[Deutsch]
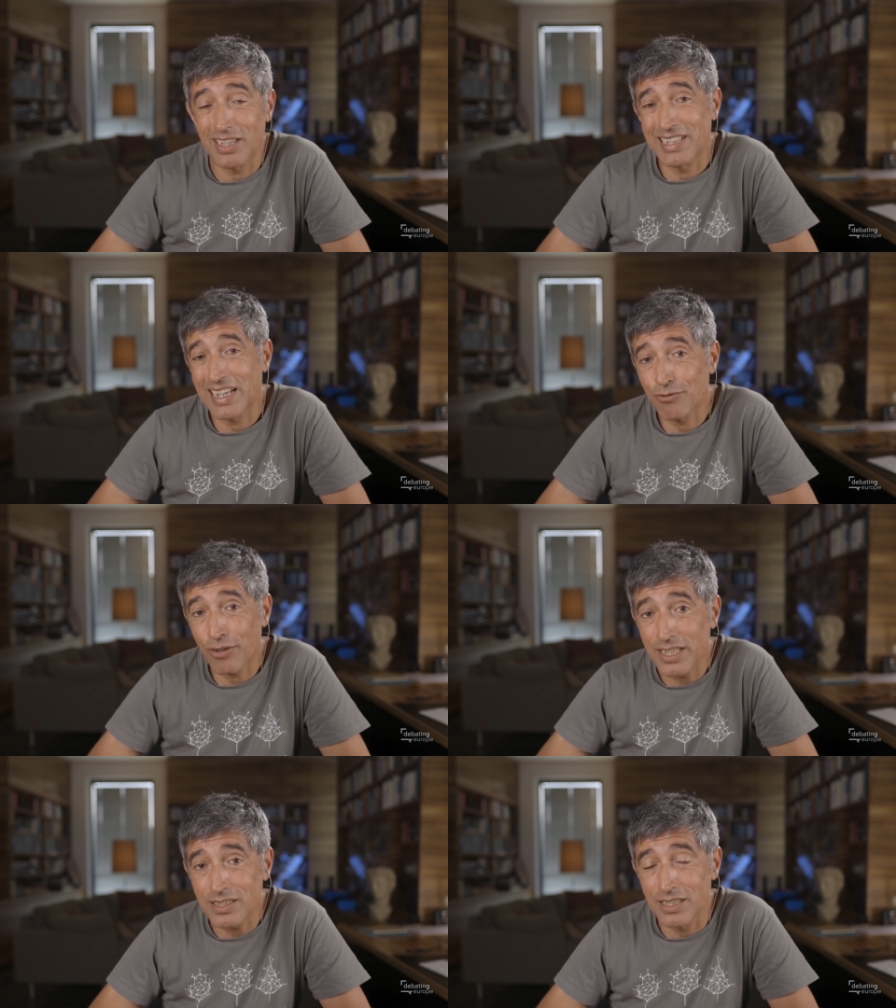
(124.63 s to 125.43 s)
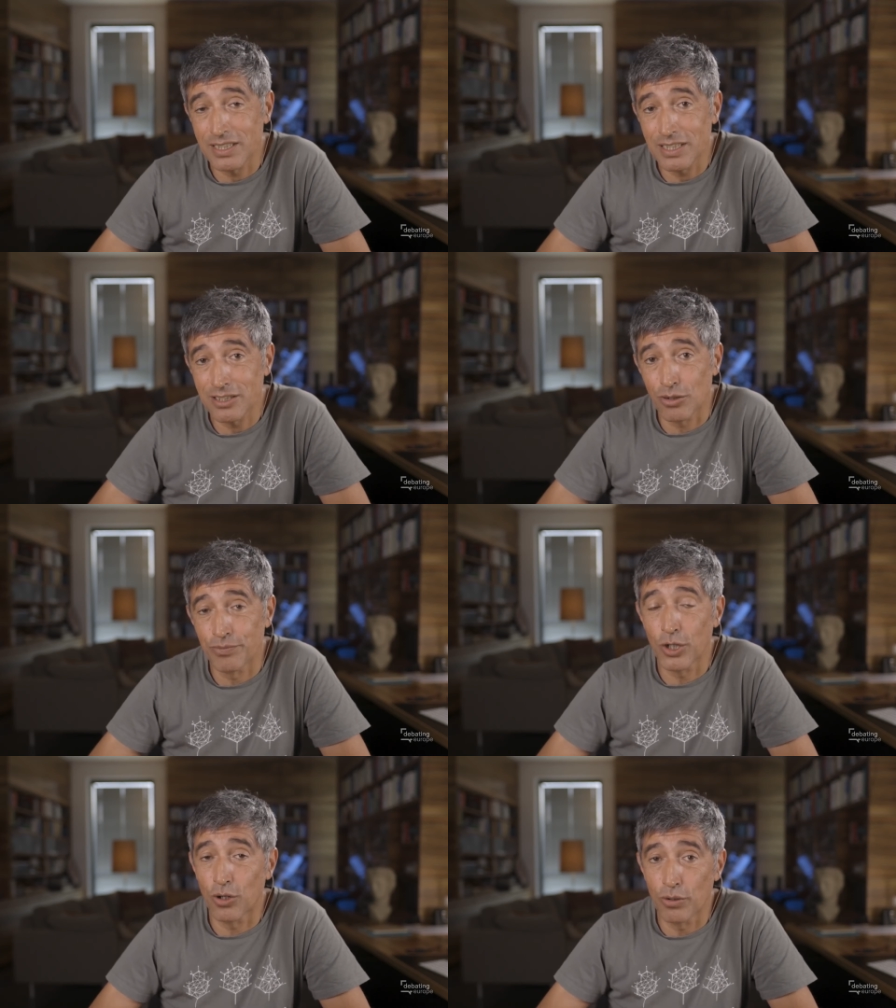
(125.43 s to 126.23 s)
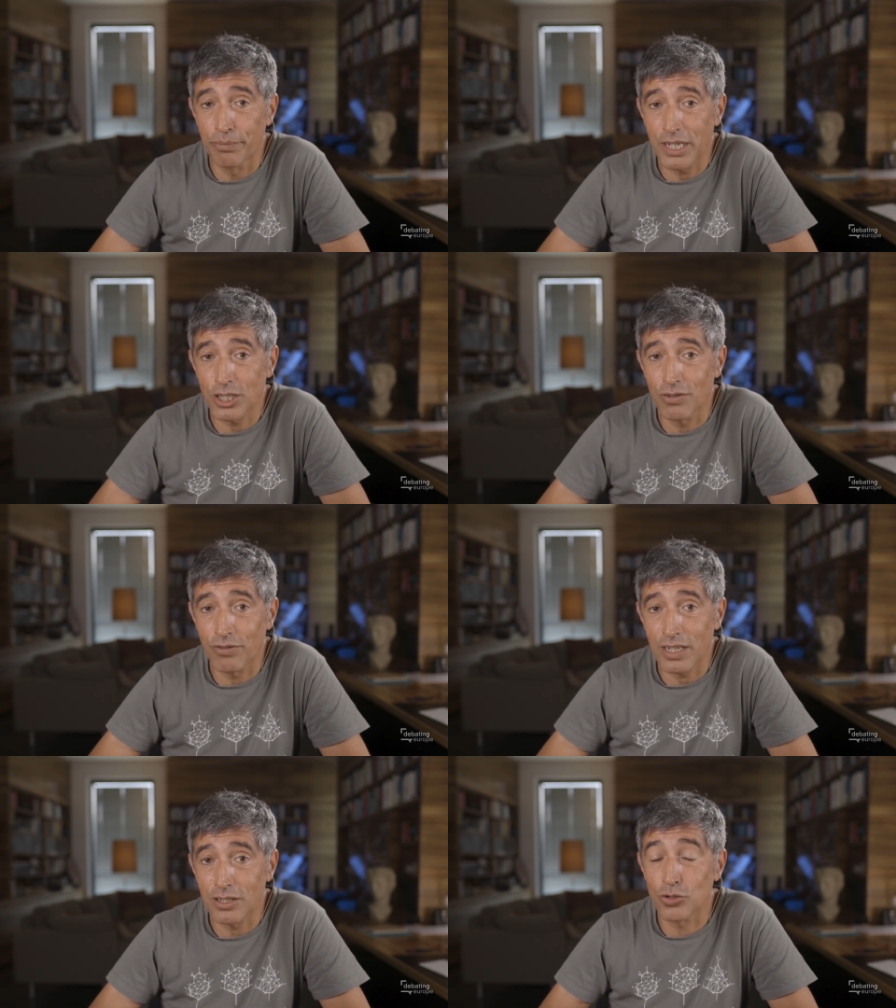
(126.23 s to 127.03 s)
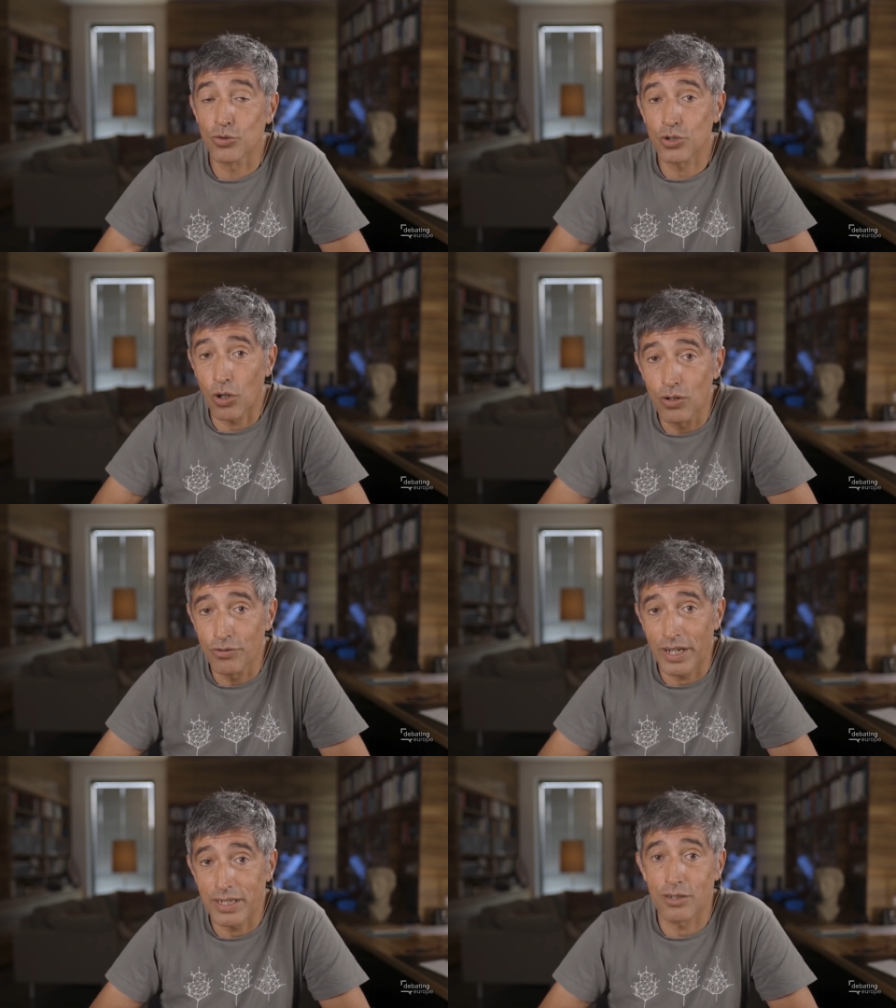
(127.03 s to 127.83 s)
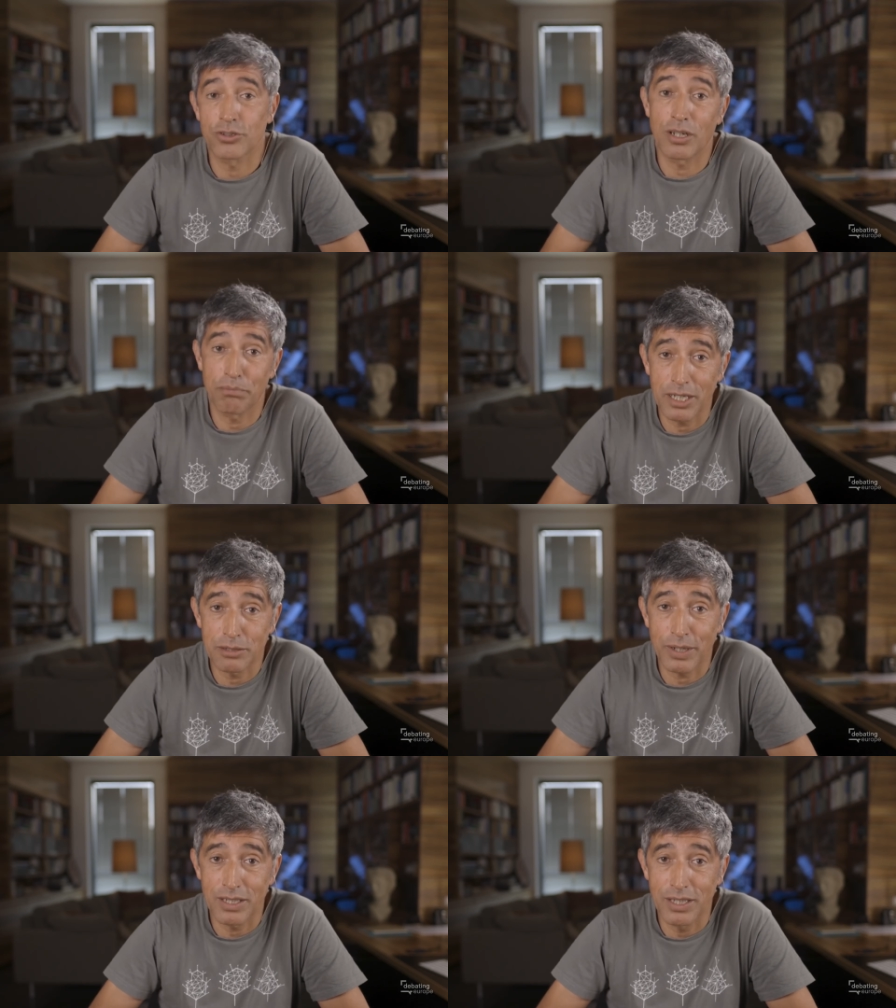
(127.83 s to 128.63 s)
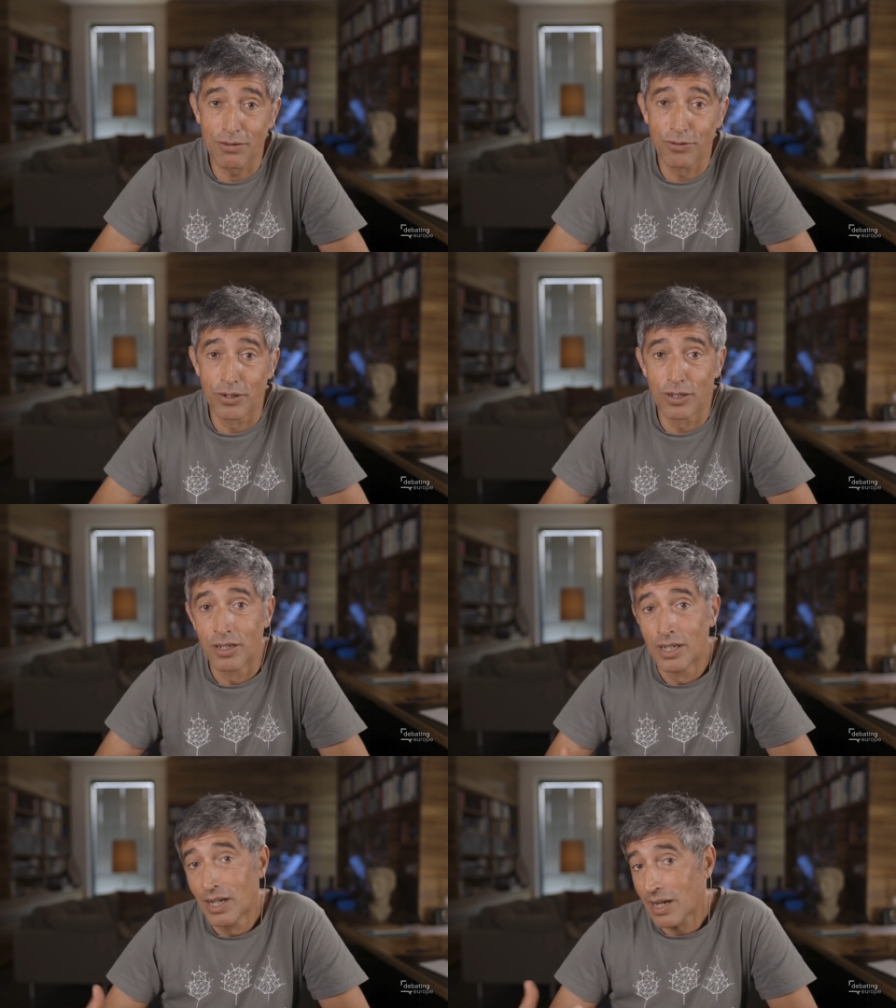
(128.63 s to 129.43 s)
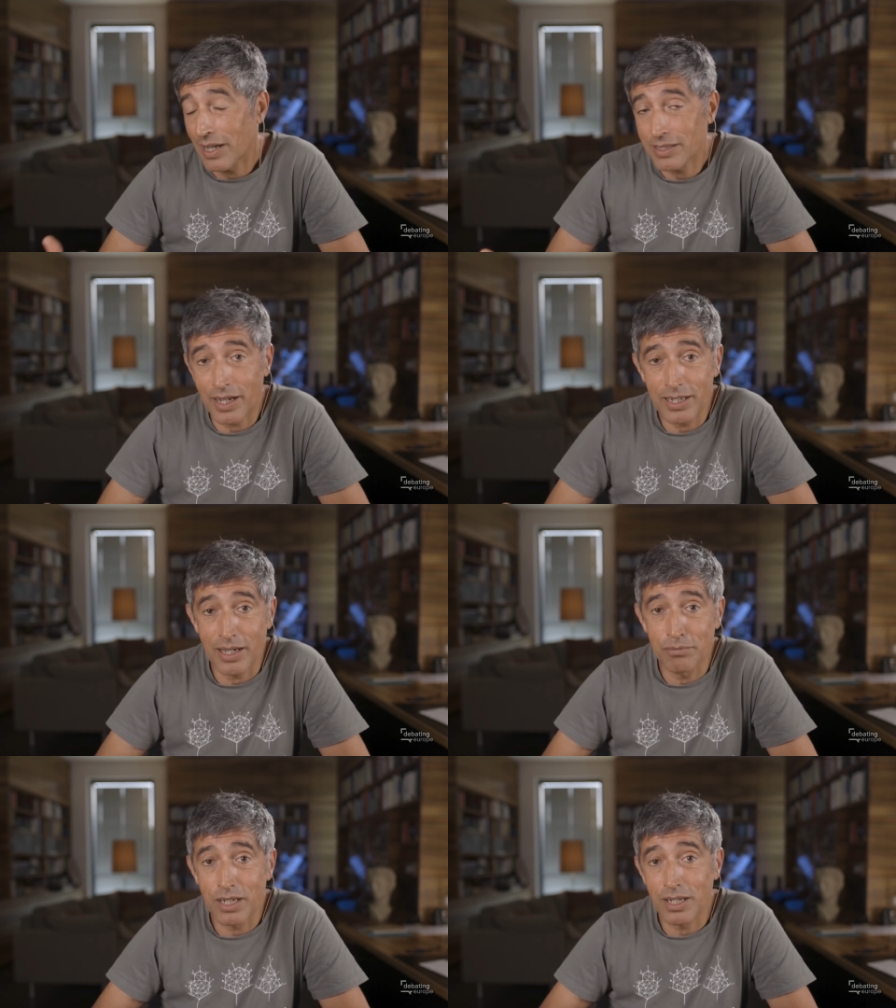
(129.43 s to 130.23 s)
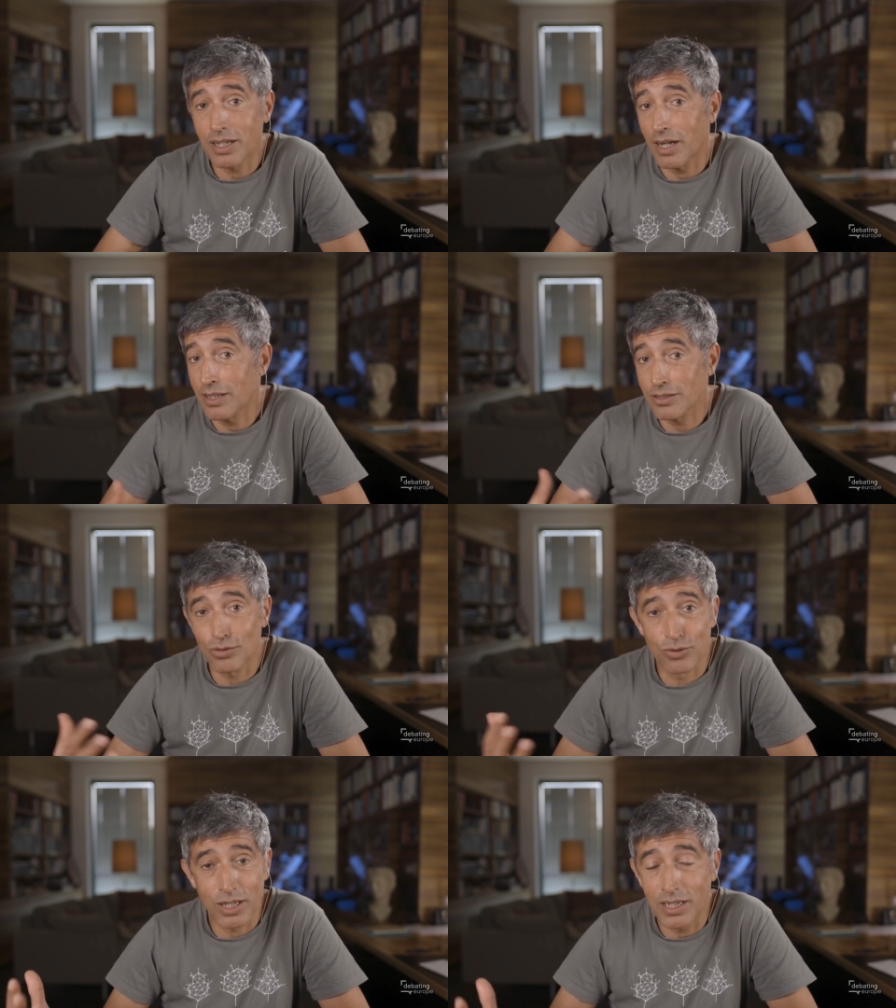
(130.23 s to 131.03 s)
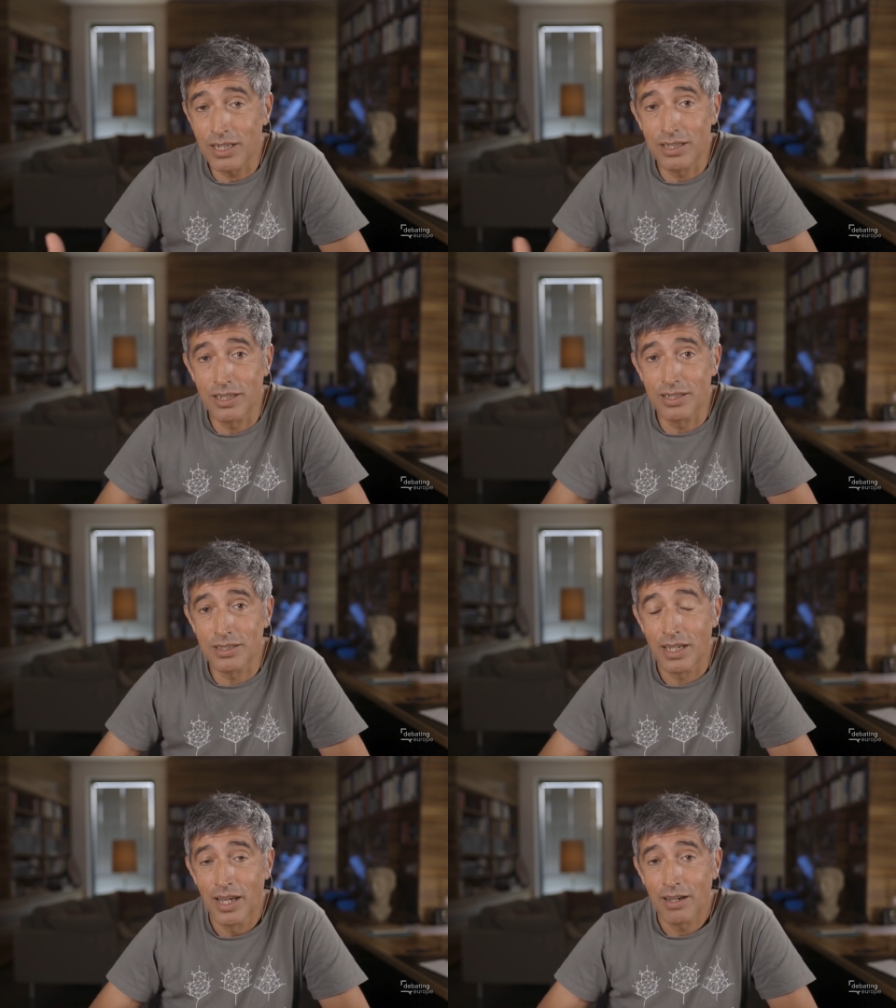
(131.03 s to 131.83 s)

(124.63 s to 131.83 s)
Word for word: dann weiß ich nicht, ob die europäischen Werte so toll waren aus der Perspektive Lateinamerikas oder Indiens,